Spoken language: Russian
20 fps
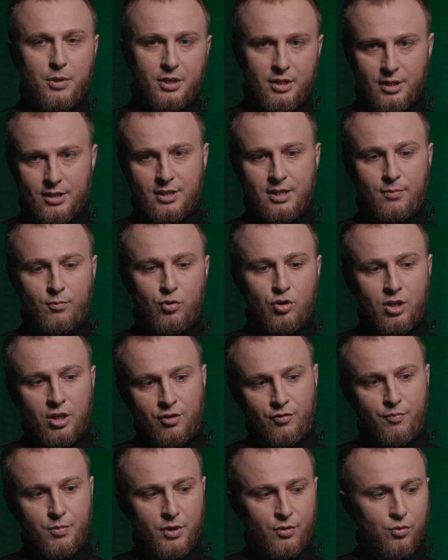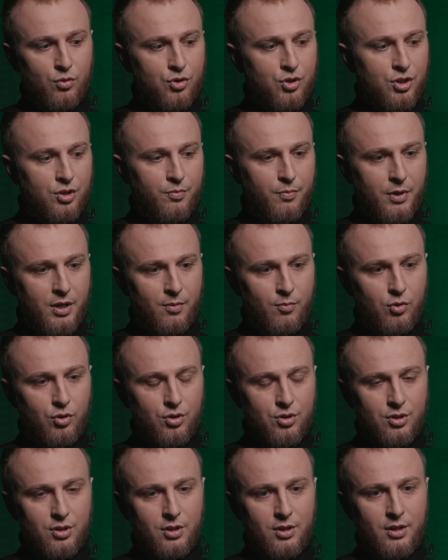Во-первых, над собой надо в первую очередь
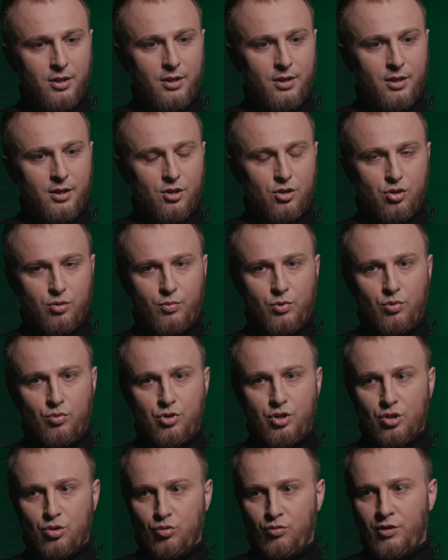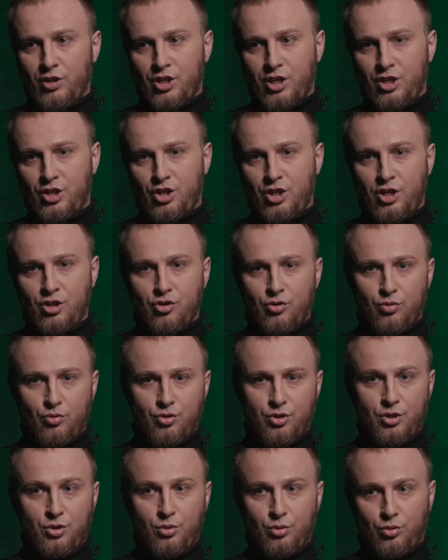поработать чтобы научиться уважать женщину
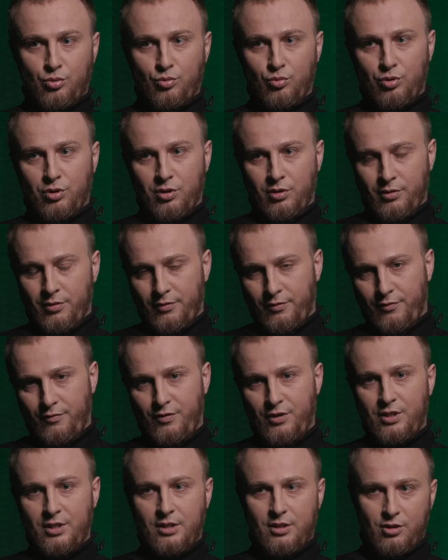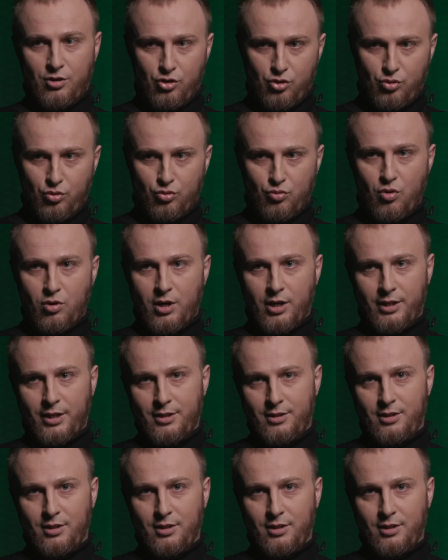за ее труд, видеть, что сколько она